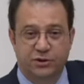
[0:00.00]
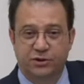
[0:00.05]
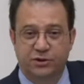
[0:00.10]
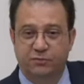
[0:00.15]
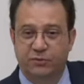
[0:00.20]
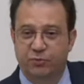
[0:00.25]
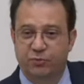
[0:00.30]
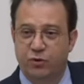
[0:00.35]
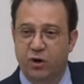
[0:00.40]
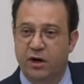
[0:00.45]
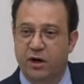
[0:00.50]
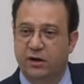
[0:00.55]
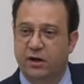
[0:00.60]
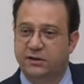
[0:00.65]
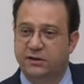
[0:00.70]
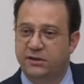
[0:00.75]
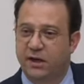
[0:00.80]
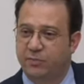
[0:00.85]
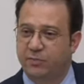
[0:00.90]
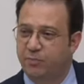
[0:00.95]
Şimdi
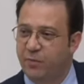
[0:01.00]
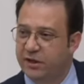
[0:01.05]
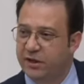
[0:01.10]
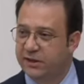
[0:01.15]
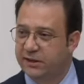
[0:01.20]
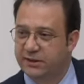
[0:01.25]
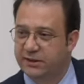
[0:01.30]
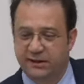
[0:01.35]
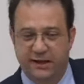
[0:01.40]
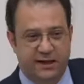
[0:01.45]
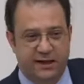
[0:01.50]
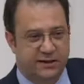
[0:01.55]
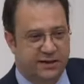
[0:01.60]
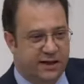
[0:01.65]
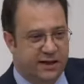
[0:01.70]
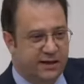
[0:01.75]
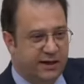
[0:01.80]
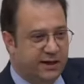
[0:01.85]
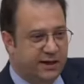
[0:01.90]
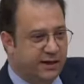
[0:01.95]
mülakat yapmadık
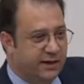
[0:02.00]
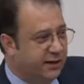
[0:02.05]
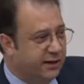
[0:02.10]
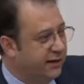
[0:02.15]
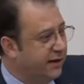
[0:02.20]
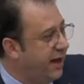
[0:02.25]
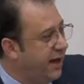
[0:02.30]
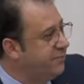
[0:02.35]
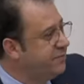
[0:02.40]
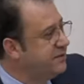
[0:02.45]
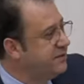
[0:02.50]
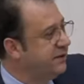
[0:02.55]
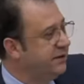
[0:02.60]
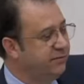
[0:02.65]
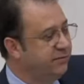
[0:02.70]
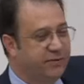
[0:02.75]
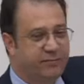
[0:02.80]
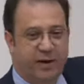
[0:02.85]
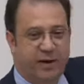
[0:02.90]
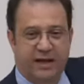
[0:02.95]
diyenleri
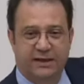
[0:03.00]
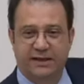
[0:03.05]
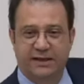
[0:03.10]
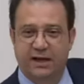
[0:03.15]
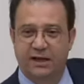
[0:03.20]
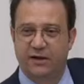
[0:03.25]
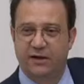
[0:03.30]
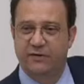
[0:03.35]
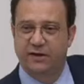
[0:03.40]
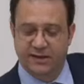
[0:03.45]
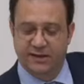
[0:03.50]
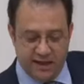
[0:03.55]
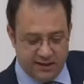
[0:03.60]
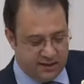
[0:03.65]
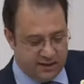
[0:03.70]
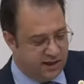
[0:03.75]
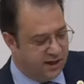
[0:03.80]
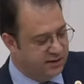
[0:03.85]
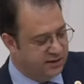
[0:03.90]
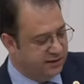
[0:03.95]
hepsini belgeyle ve
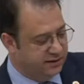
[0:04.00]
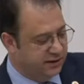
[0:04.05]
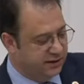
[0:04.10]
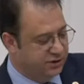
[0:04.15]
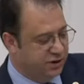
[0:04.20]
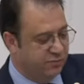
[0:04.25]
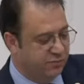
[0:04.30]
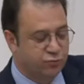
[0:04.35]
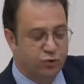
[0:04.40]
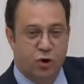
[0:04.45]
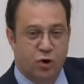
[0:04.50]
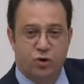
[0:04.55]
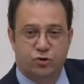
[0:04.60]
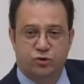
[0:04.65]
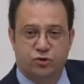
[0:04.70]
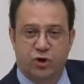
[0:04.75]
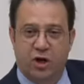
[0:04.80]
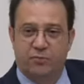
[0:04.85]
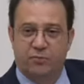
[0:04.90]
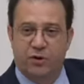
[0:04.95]
delille anlatacağım.
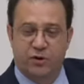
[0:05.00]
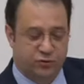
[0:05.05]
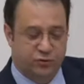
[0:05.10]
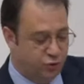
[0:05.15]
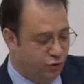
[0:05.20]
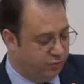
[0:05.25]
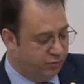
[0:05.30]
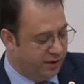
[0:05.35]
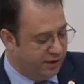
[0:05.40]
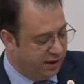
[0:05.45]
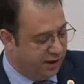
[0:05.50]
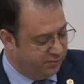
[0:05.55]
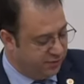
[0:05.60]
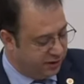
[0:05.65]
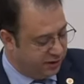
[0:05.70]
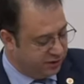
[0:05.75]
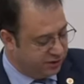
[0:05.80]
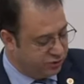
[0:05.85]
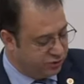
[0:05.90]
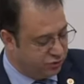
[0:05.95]
Dört çoban, çoban
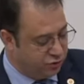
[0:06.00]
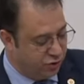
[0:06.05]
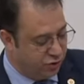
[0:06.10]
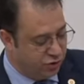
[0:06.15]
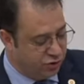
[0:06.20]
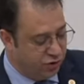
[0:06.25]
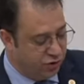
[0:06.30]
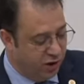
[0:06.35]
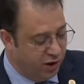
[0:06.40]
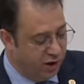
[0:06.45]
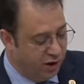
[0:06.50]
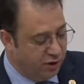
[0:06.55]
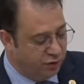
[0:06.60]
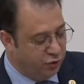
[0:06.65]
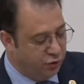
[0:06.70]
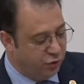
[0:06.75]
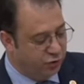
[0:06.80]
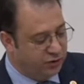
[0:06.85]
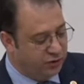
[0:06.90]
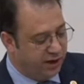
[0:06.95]
almak istiyor.
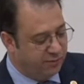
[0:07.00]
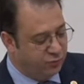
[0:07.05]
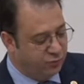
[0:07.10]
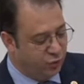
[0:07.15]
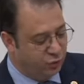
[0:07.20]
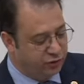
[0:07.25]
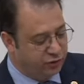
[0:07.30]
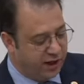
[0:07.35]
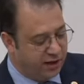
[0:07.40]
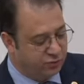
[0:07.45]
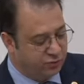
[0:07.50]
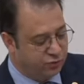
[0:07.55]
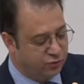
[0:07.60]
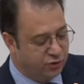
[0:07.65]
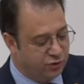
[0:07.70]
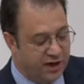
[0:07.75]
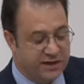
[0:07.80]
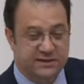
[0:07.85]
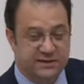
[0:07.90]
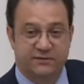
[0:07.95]
Yöntem noter
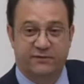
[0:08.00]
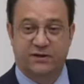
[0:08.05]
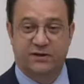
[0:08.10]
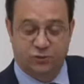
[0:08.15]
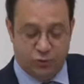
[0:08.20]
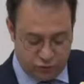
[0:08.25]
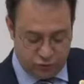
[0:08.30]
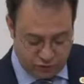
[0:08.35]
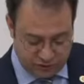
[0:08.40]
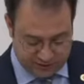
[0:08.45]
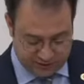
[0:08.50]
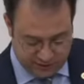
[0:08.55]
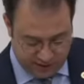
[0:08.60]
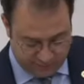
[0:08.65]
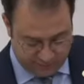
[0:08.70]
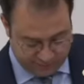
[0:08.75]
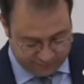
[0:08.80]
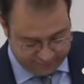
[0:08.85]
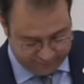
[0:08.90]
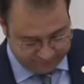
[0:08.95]
kurası ve sözlü
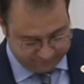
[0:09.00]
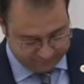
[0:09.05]
sınav.